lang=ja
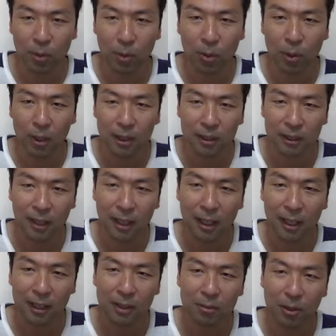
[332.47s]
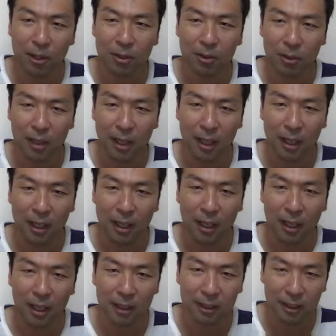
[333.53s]
お金さえ入ればいいので
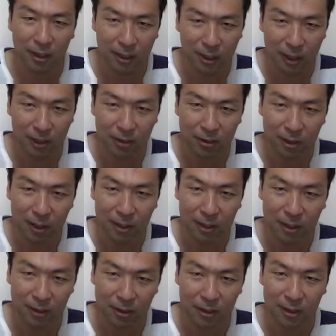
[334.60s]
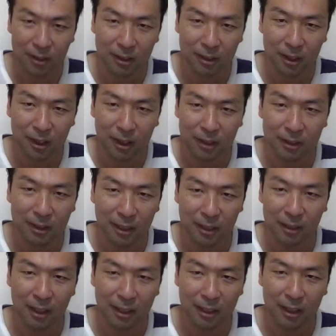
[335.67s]
ありえないぐらい安い値段
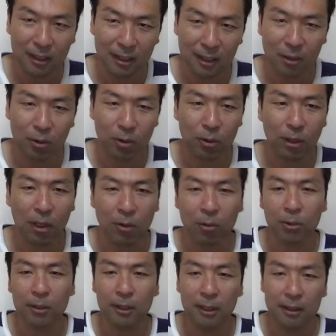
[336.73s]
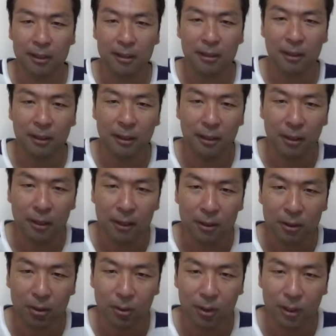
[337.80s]
設定になっていることが多いです
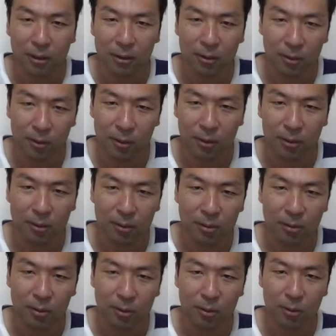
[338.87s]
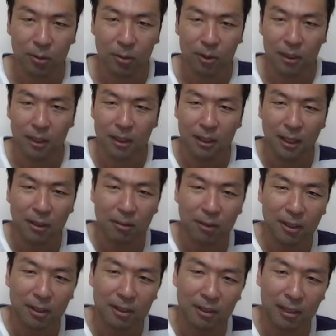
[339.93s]
そうなると人間
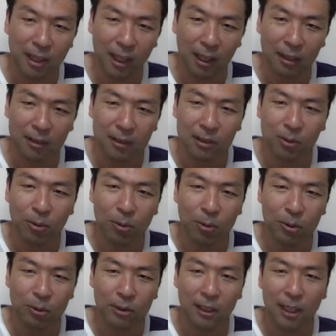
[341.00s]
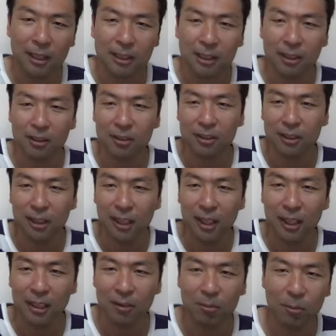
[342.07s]
はですね都合よく解釈し
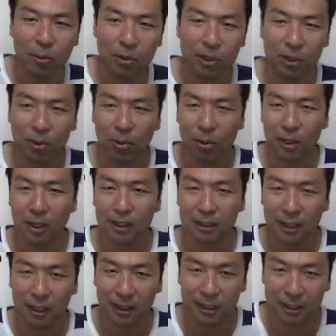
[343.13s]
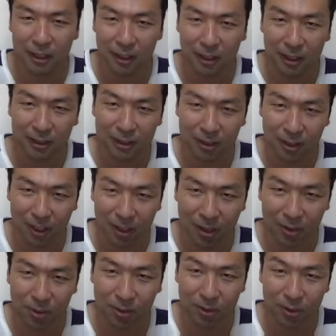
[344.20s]
てもしこれが詐欺じゃなくて
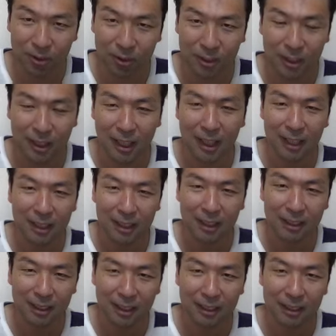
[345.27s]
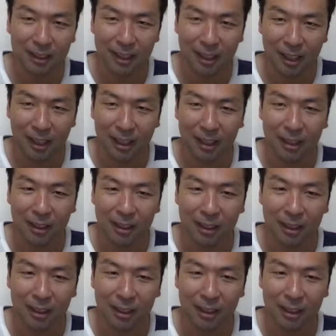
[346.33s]
本当に変えたんだったら